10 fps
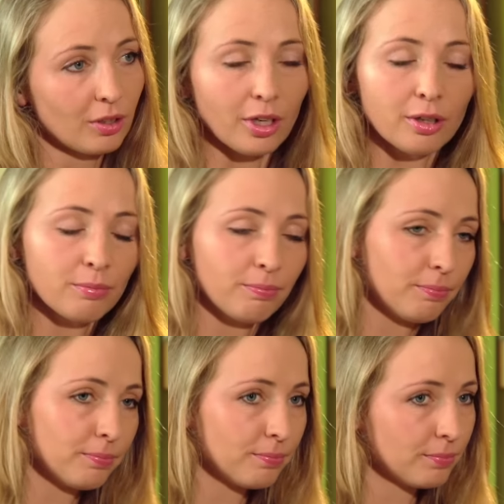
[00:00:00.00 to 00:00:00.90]
Nie.
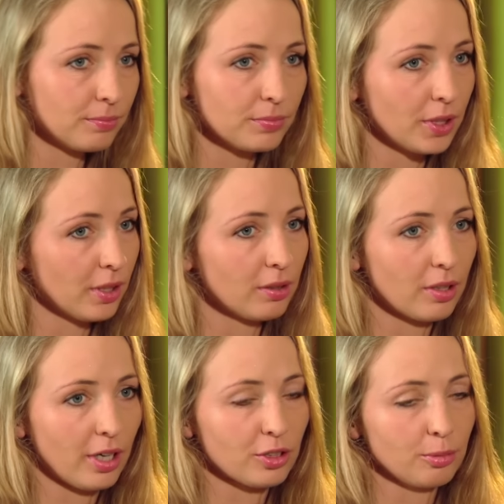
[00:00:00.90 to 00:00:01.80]
Nie.
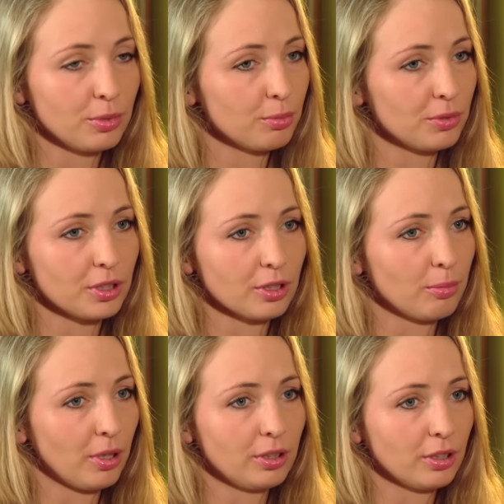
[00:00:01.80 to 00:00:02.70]
Raczej byśmy się
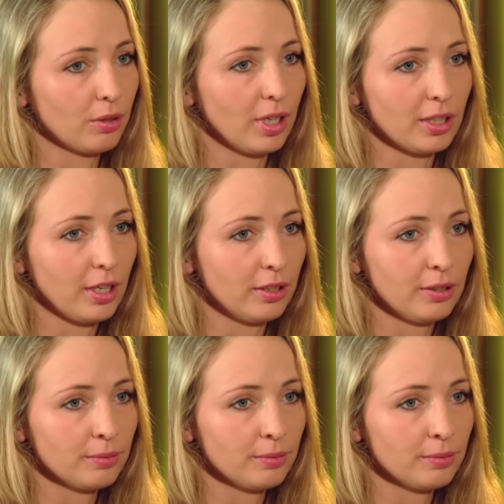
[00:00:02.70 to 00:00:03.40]
chyba nie dogadali.